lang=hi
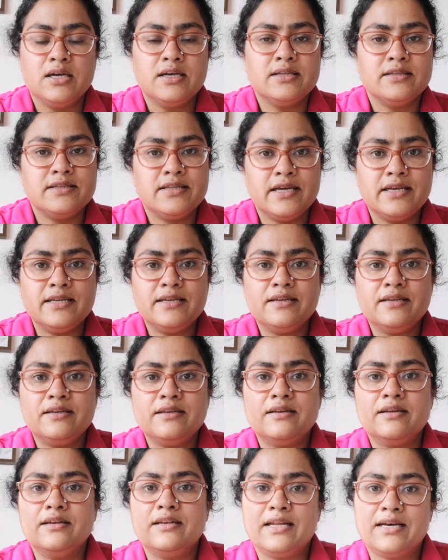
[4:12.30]

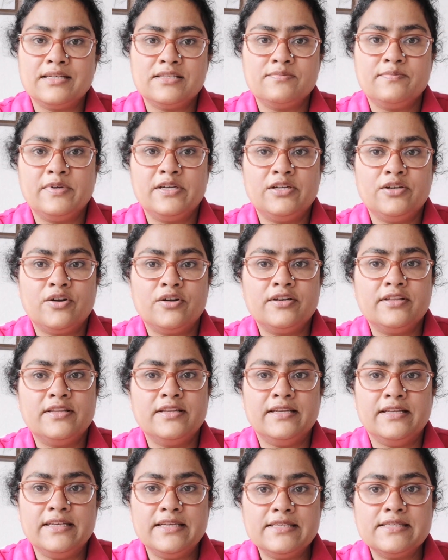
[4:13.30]
देन लास्ट बट नॉट द
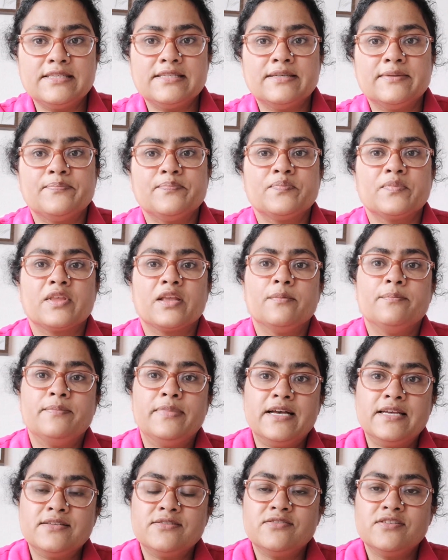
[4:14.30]
लीस्ट
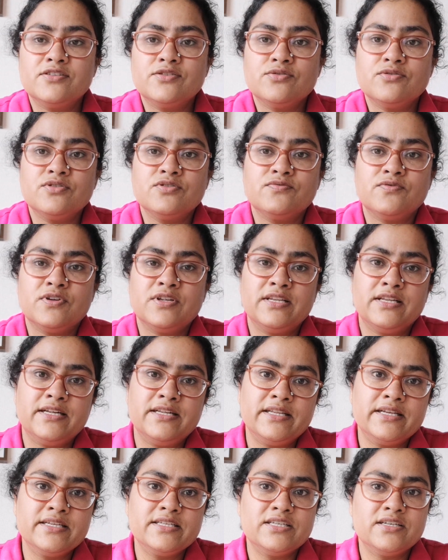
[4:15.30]
बेस्ट रिसोर्स फॉर
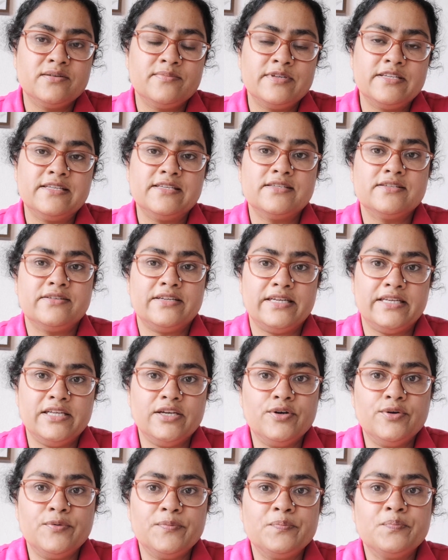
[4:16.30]
लर्निंग जर्मन इज़
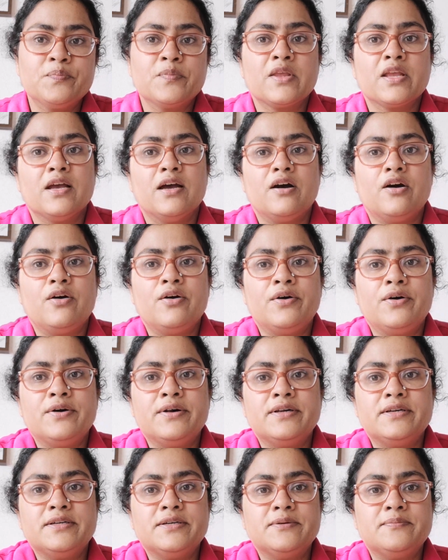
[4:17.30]
रेडियो
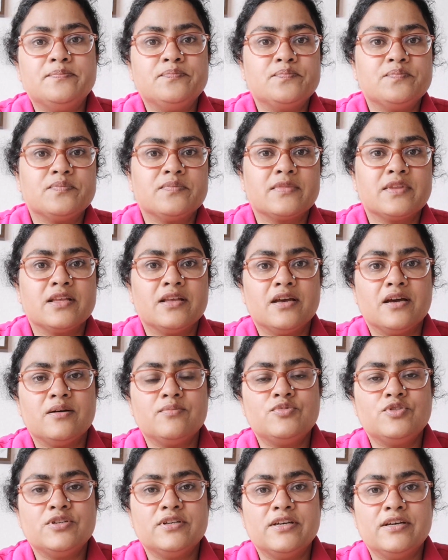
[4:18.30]
और um,
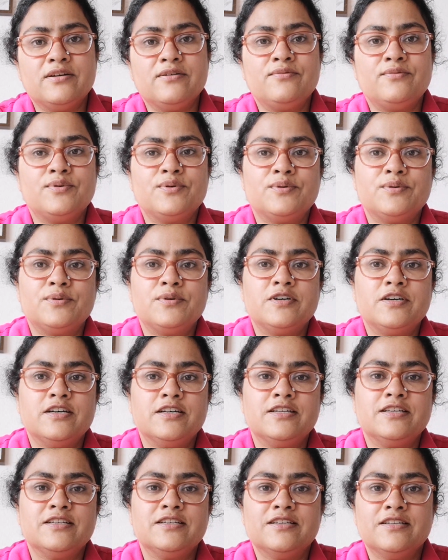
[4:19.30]
आप जो है वो
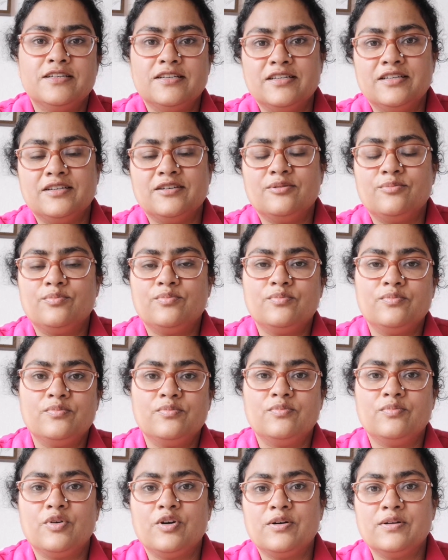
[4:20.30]

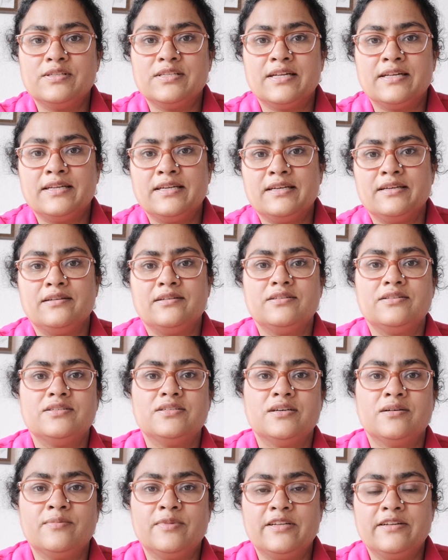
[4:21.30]
बहुत सारे
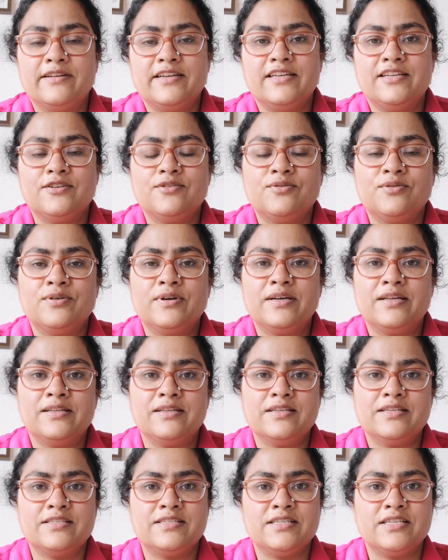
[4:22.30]
जर्मन रेडियो
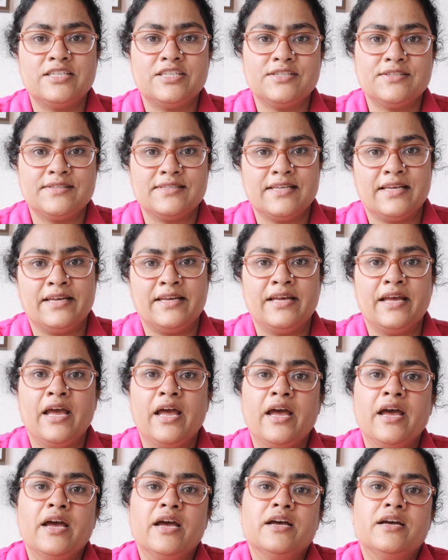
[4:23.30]
स्टेशंस हैं
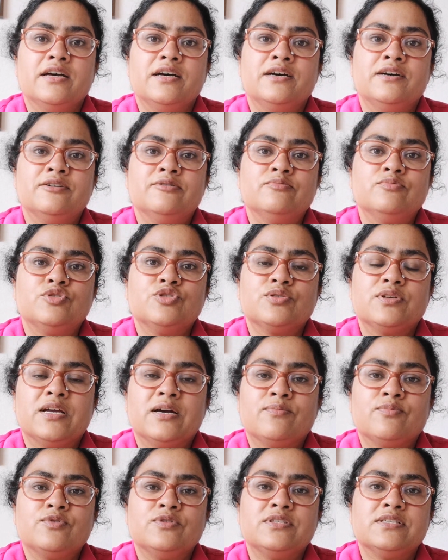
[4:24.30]
um, जो कि
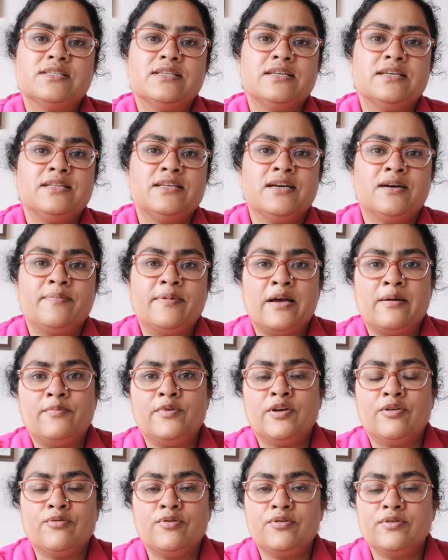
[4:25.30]
आपको जैसे यदि आप ऐप
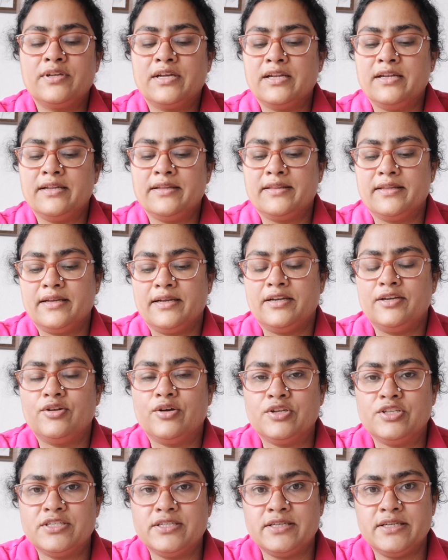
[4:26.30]
डाउनलोड कर लेते हैं
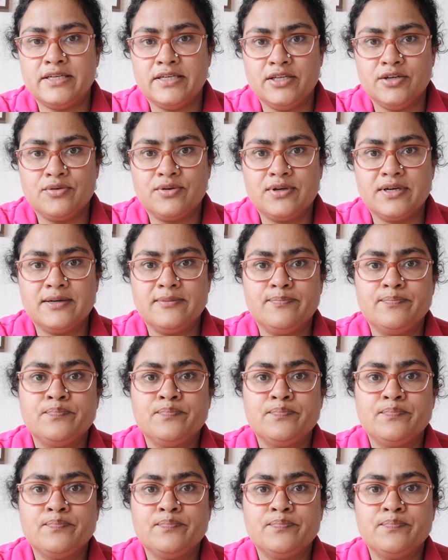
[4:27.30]
डॉयचे रेडियो का